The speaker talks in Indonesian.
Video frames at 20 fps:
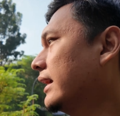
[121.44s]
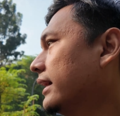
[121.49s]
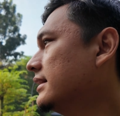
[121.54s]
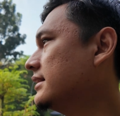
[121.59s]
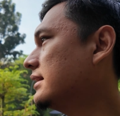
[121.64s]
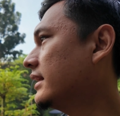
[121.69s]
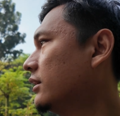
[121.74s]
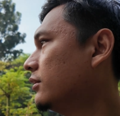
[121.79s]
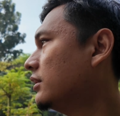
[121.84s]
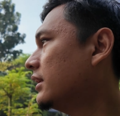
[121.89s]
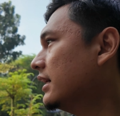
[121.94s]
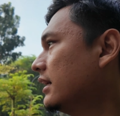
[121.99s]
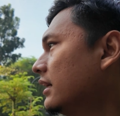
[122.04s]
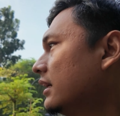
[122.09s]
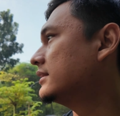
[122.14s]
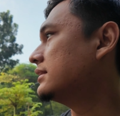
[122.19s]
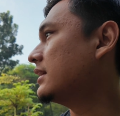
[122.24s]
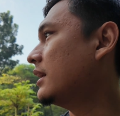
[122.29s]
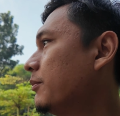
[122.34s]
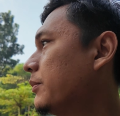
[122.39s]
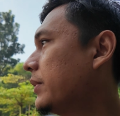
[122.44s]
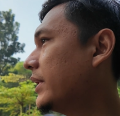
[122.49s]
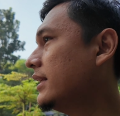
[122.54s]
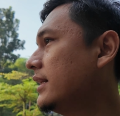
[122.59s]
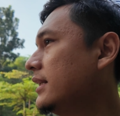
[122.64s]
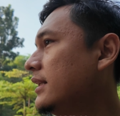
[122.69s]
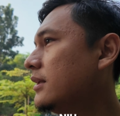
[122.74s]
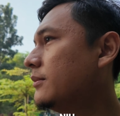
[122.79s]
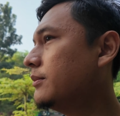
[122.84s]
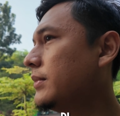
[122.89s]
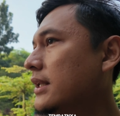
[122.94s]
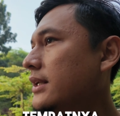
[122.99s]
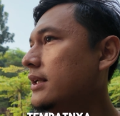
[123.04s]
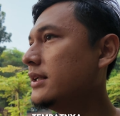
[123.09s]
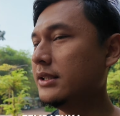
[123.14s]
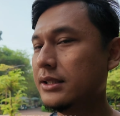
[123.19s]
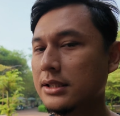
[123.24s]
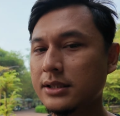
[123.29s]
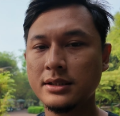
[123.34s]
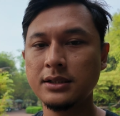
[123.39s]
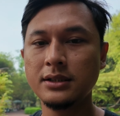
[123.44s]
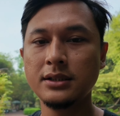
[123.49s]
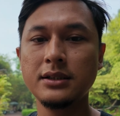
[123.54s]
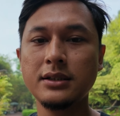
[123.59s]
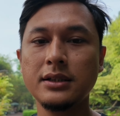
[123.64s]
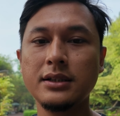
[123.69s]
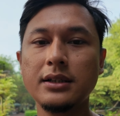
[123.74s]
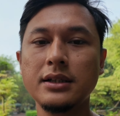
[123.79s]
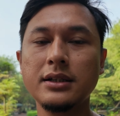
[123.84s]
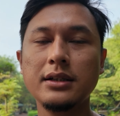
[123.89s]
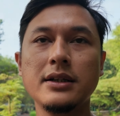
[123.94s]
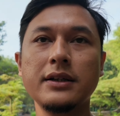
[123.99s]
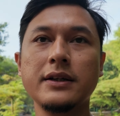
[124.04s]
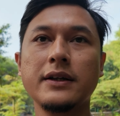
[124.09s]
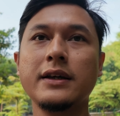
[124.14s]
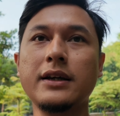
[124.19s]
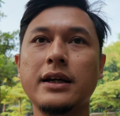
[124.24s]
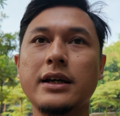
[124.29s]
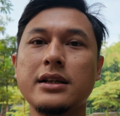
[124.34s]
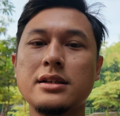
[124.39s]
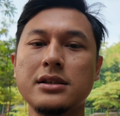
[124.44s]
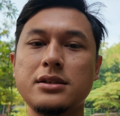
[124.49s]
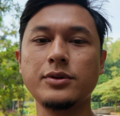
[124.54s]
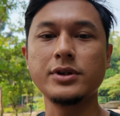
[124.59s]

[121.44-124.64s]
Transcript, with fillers: Nah ini saya udah sampai nih di tempatnya. Kita